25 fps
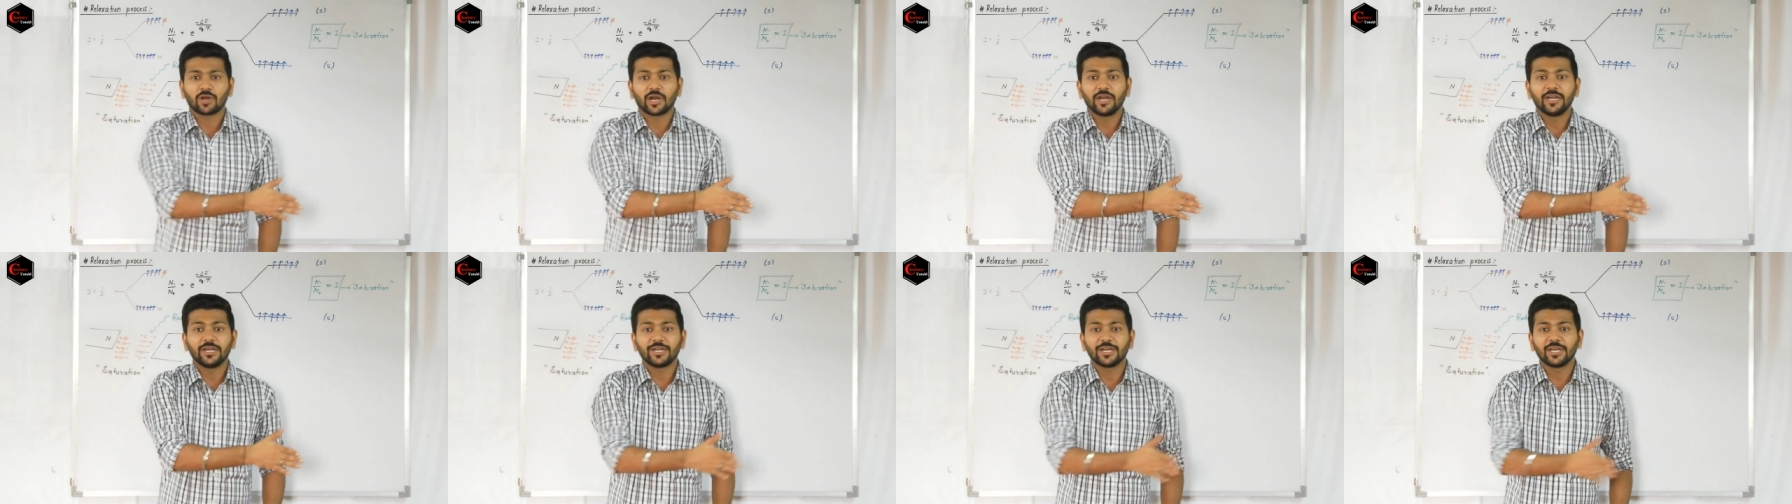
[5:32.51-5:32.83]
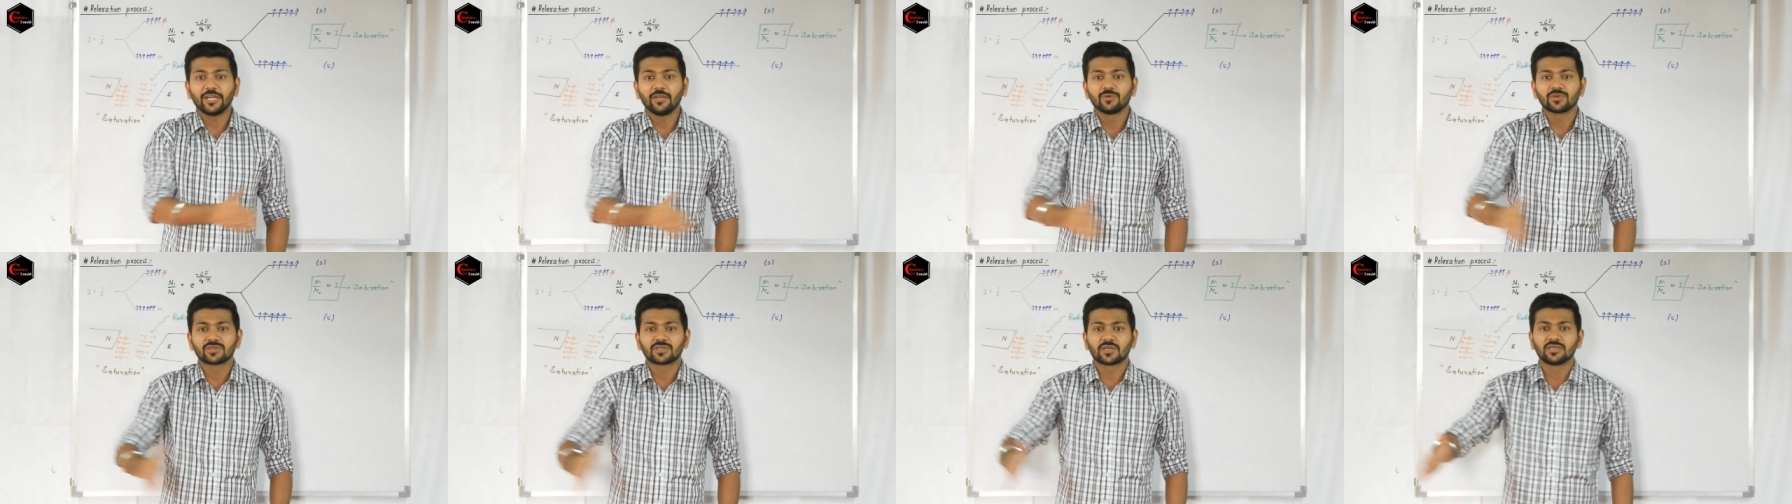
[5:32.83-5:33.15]

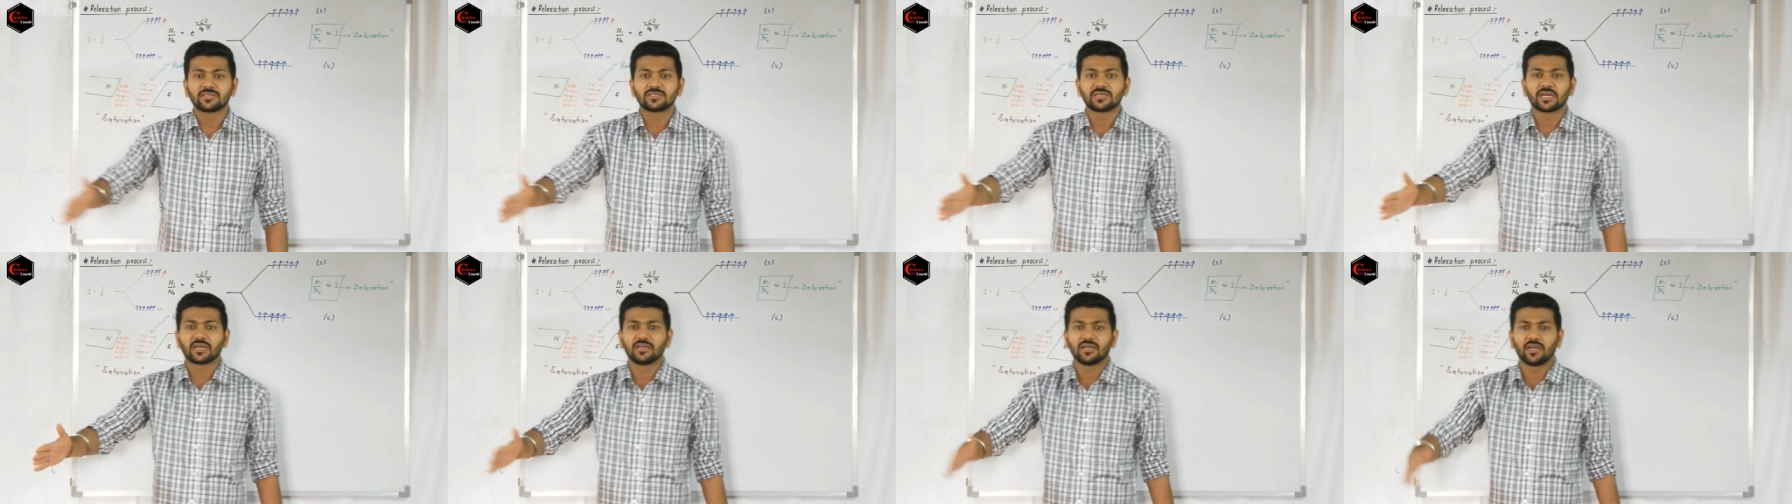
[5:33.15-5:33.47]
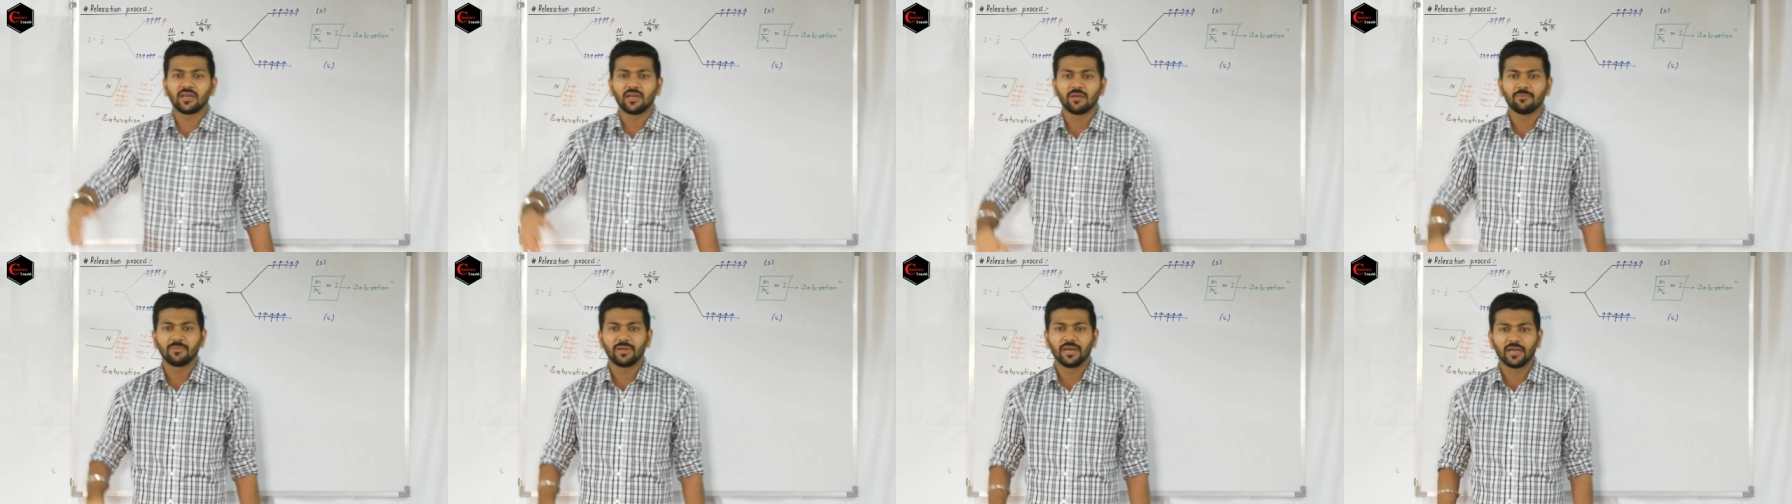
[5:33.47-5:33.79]
कंटिन्यूसली सिग्नल
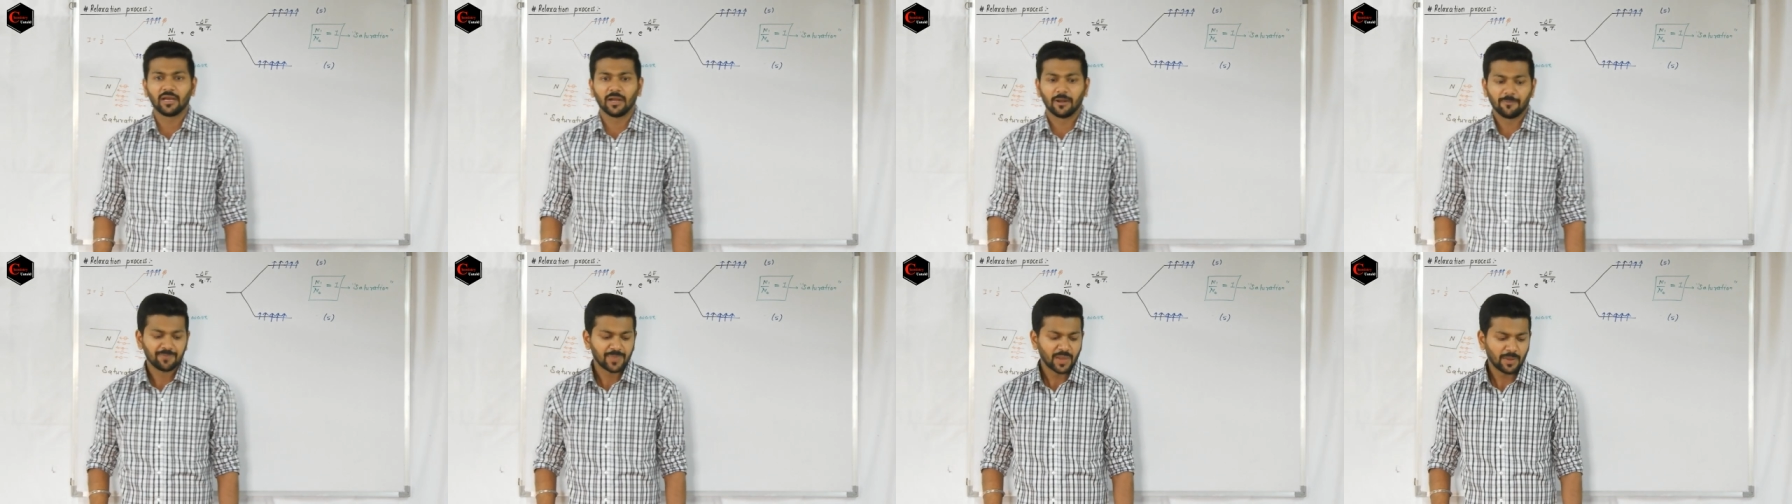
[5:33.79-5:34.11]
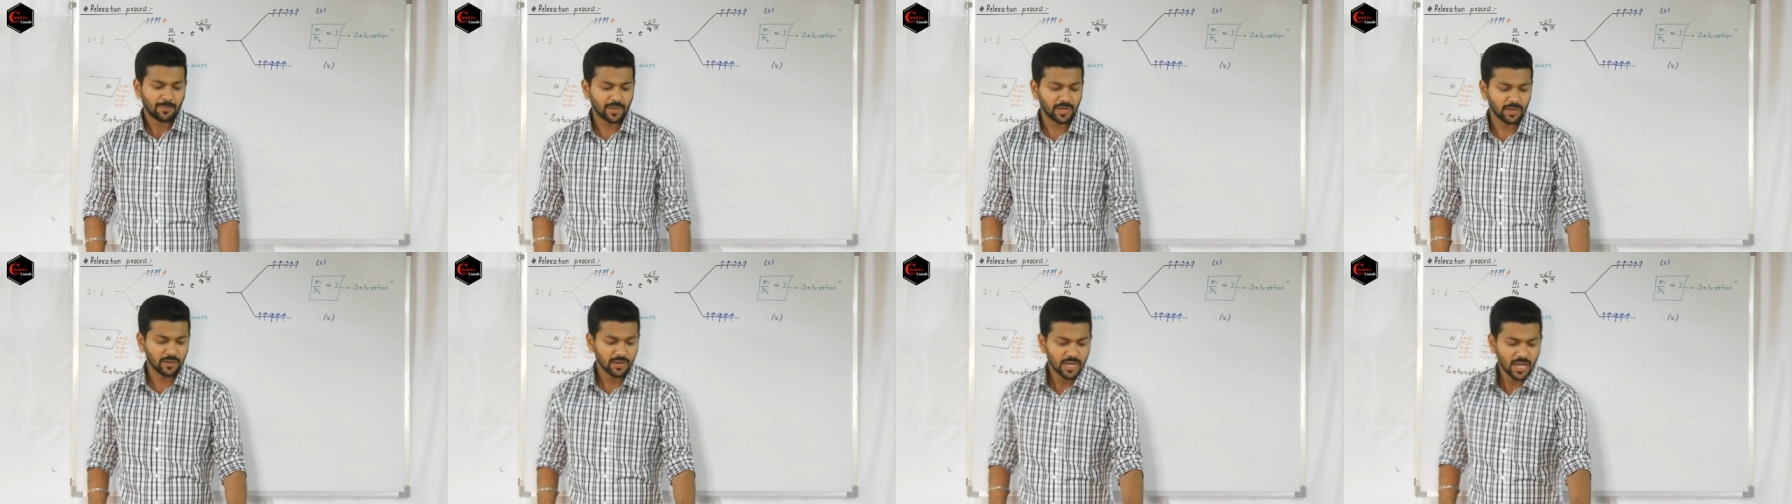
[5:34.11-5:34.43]
नहीं मिलेगा
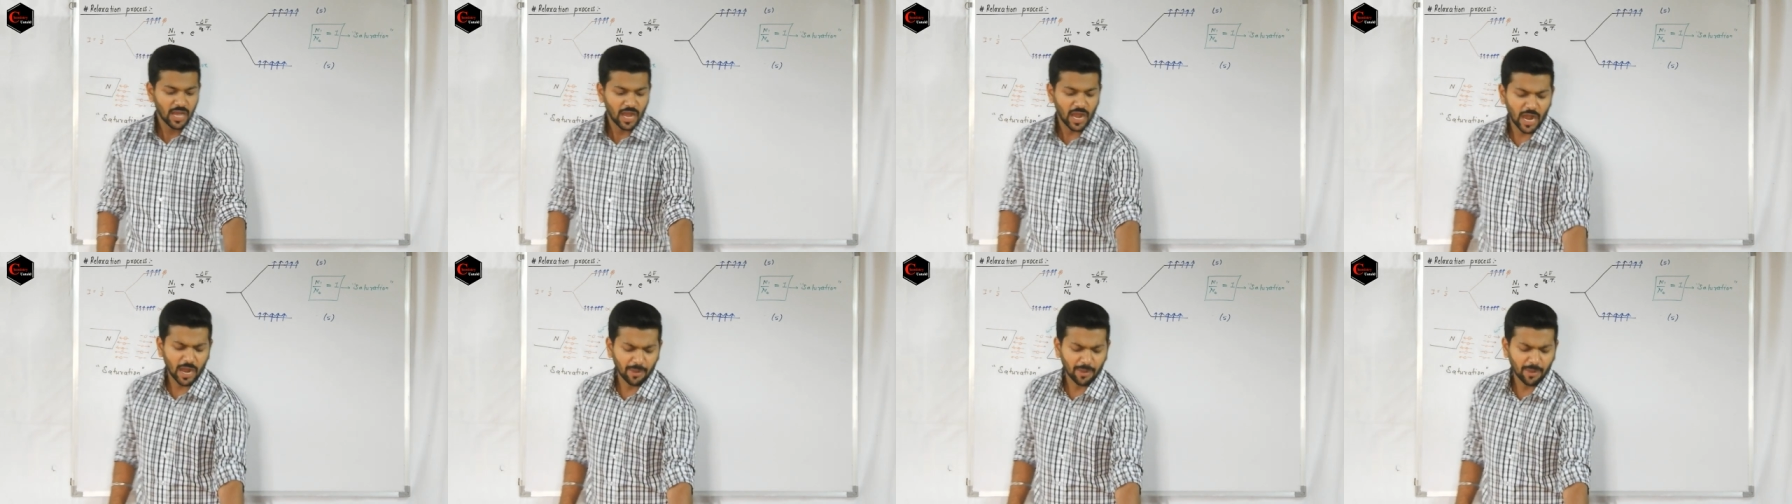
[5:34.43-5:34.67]
मतलब